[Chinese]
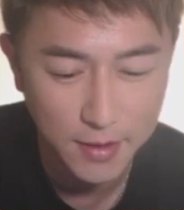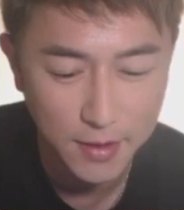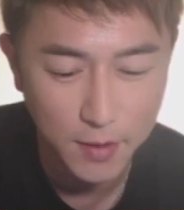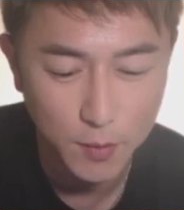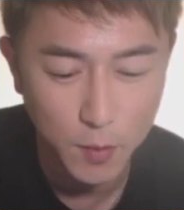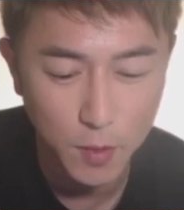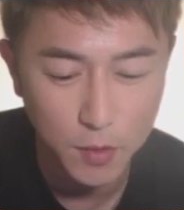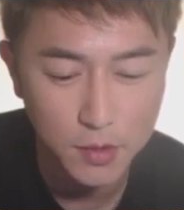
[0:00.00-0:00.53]

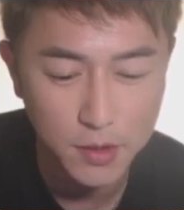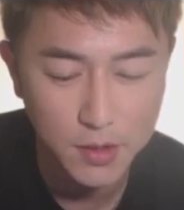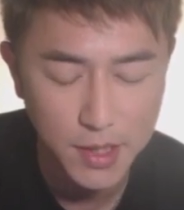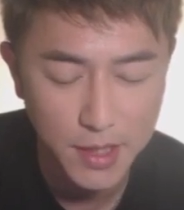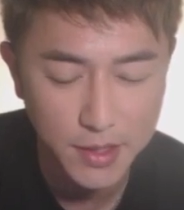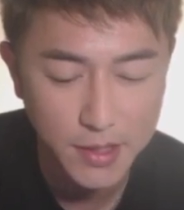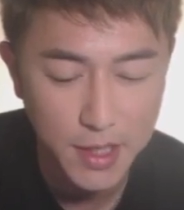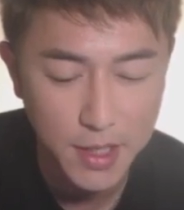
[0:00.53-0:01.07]
我是
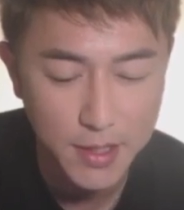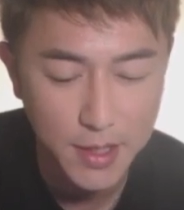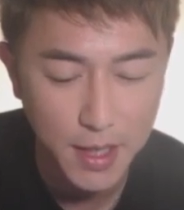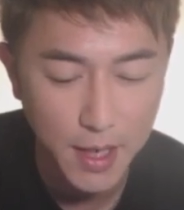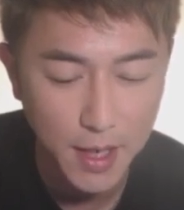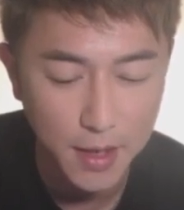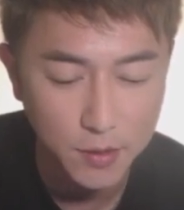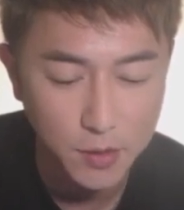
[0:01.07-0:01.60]
在香
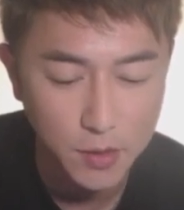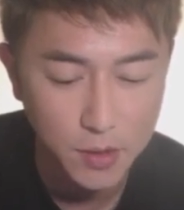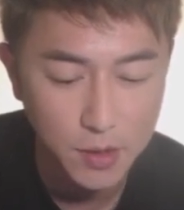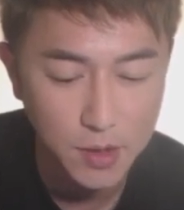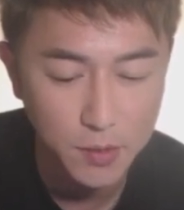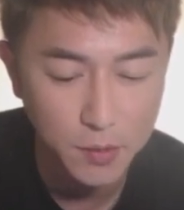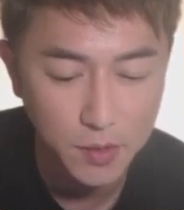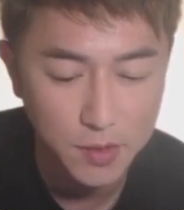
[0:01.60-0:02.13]
港，所
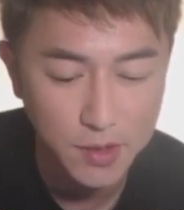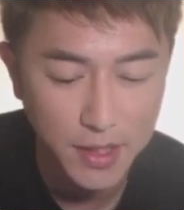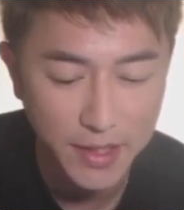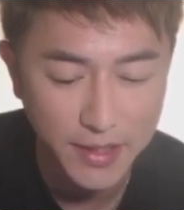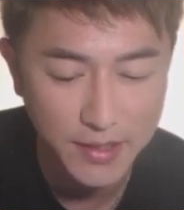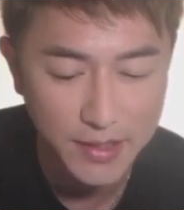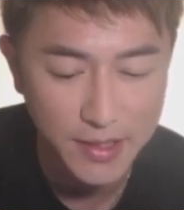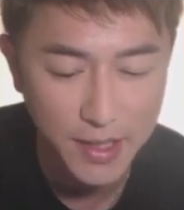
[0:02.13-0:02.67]
以我在
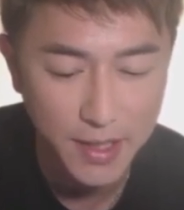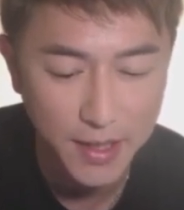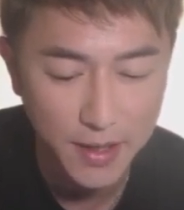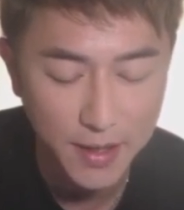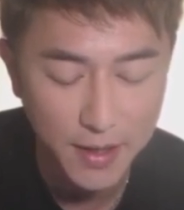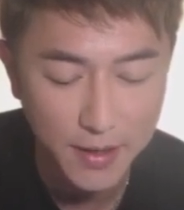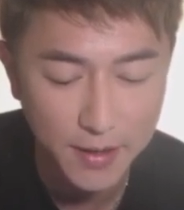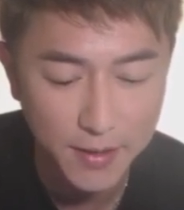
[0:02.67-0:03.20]
家
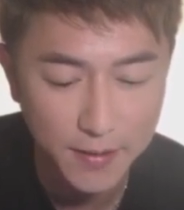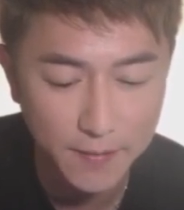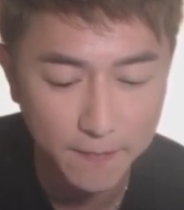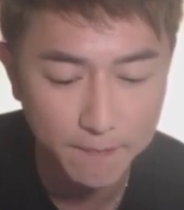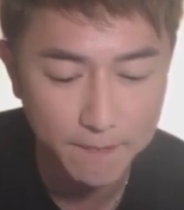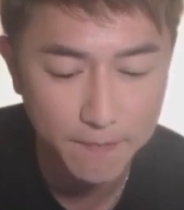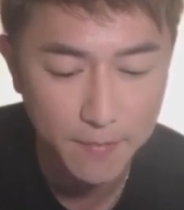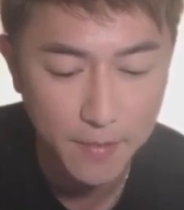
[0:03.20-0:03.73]

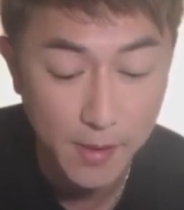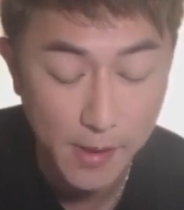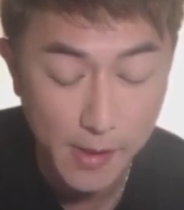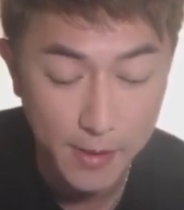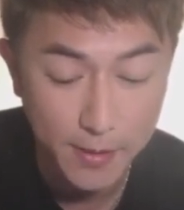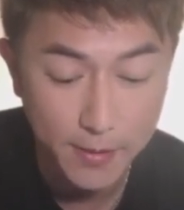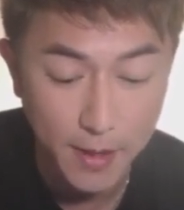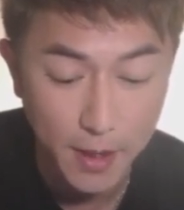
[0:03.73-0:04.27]

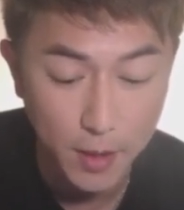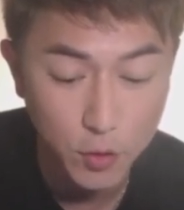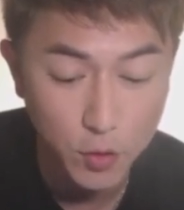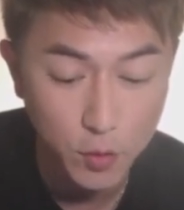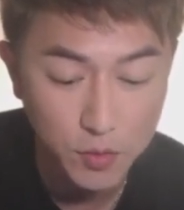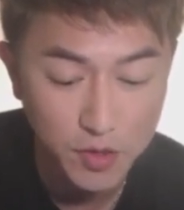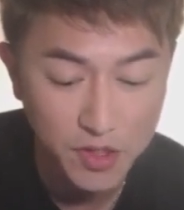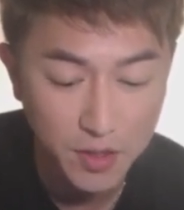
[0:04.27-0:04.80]
打
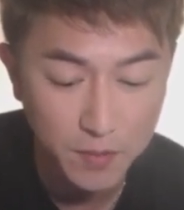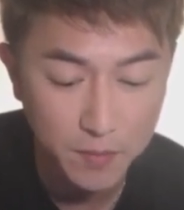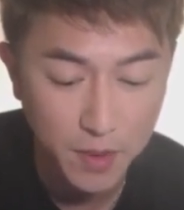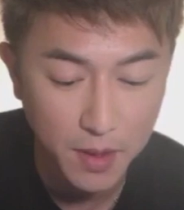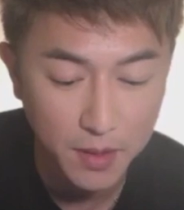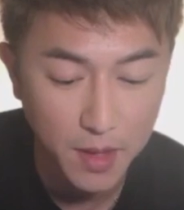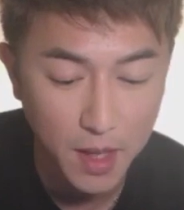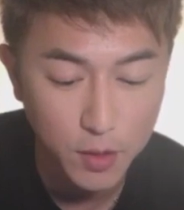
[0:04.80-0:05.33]
中间吧。
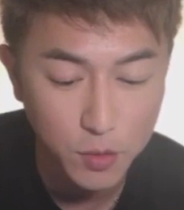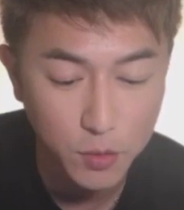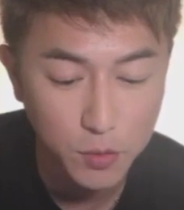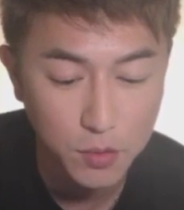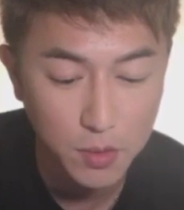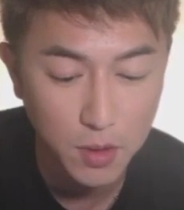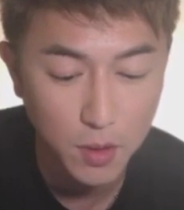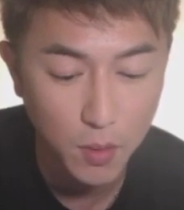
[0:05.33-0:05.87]
打竖
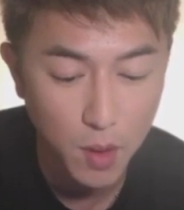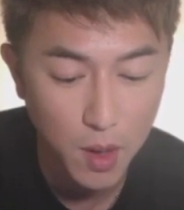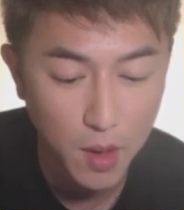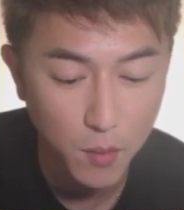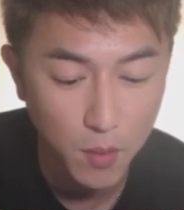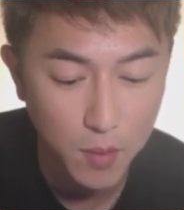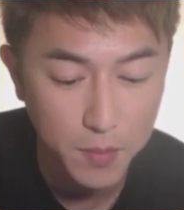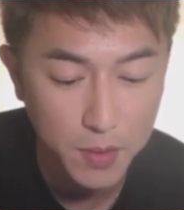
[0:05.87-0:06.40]
的话，
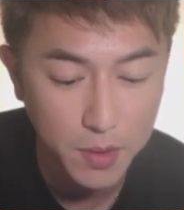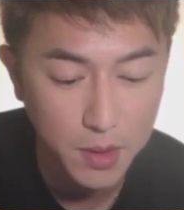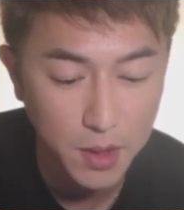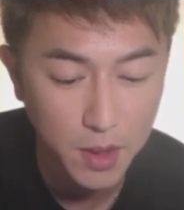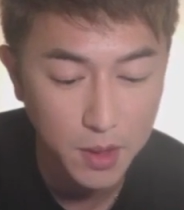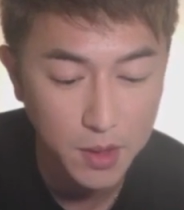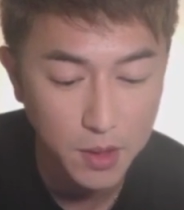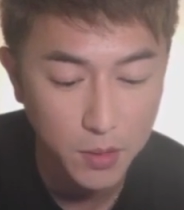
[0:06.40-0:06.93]
我们
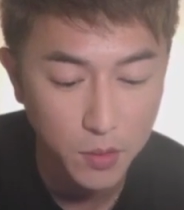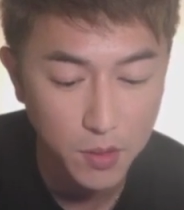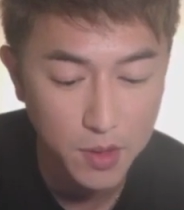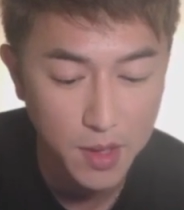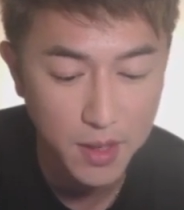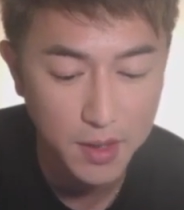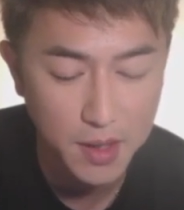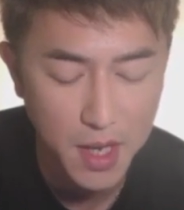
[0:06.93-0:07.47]
可以多
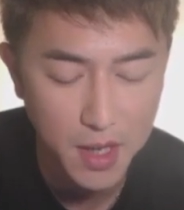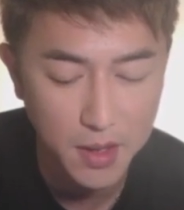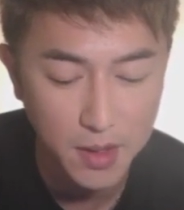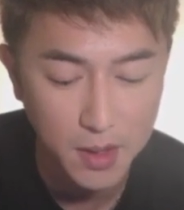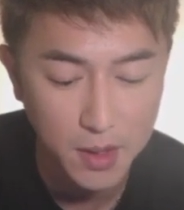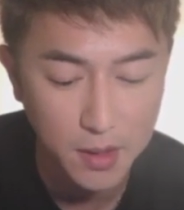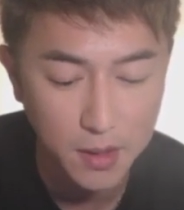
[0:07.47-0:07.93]
看看你。